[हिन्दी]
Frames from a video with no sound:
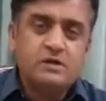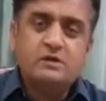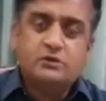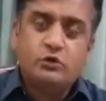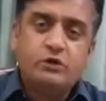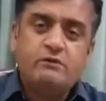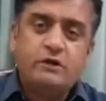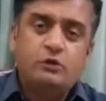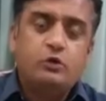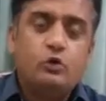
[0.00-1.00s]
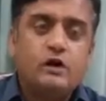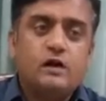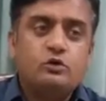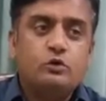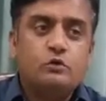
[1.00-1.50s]
सिक्योरिटी वालों ने रोका
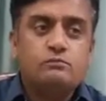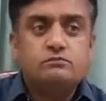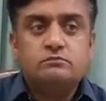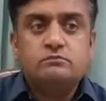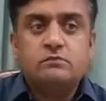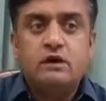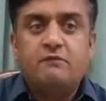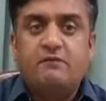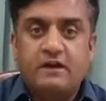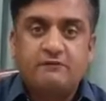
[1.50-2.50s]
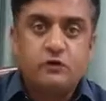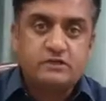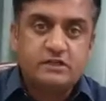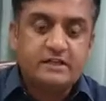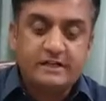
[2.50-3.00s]
तो फ़रा
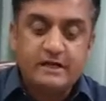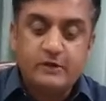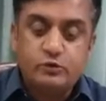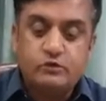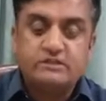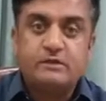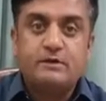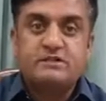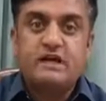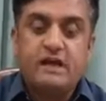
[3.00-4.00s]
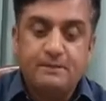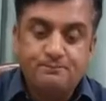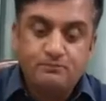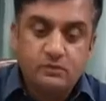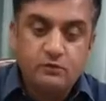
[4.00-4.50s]
फॉसट ने देखा कि छोटा सा बच्चा है
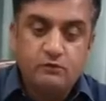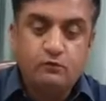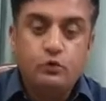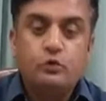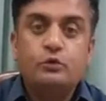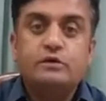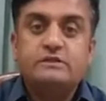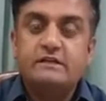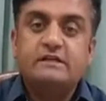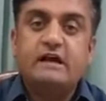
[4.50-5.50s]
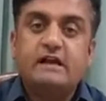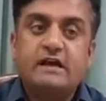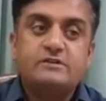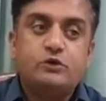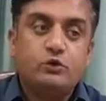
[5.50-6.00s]
वो ज़िद कर रहा है
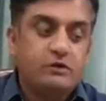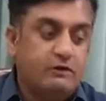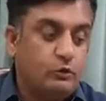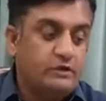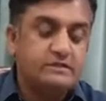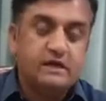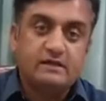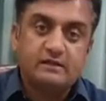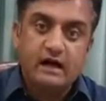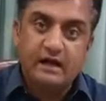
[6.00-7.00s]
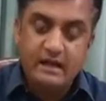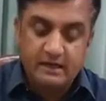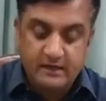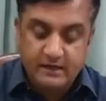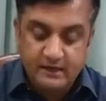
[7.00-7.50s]
सिक्योरिटी वालों के साथ आगे
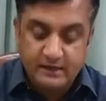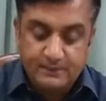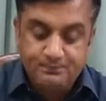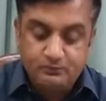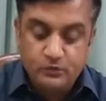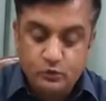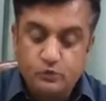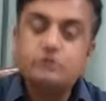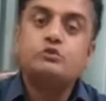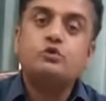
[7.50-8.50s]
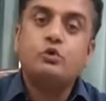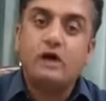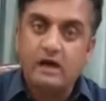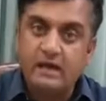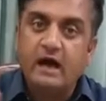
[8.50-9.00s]
आने के लिए उसने उसको
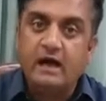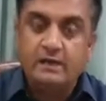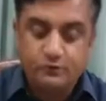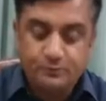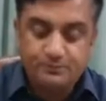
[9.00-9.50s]
कहा कि आने दो